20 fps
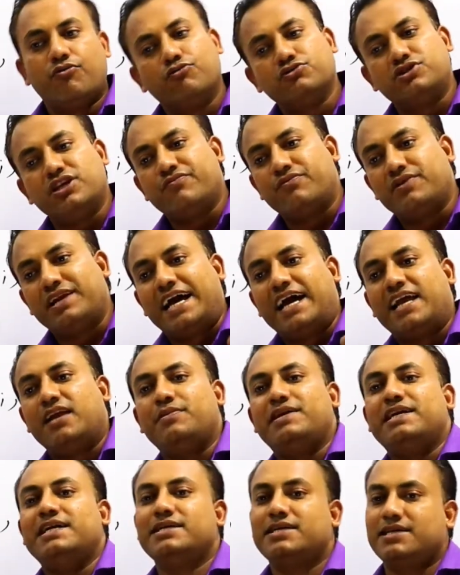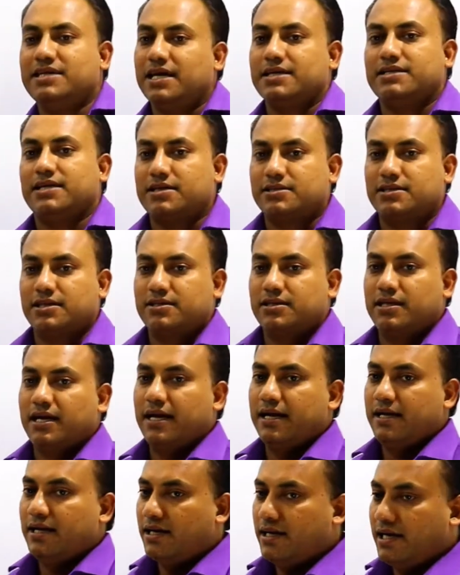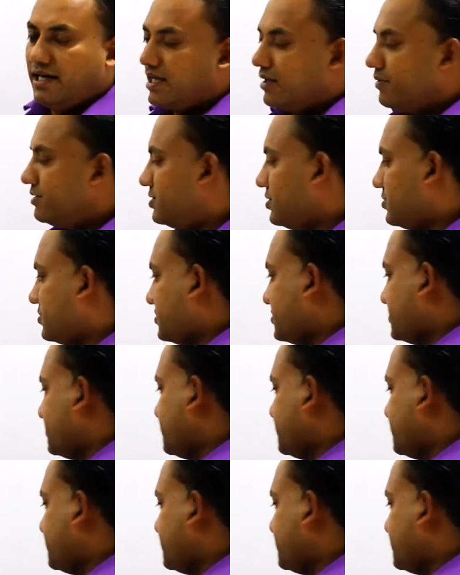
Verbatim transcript: उसे फिर एलिमिनेट किया जा सकता है ठीक है बच्चों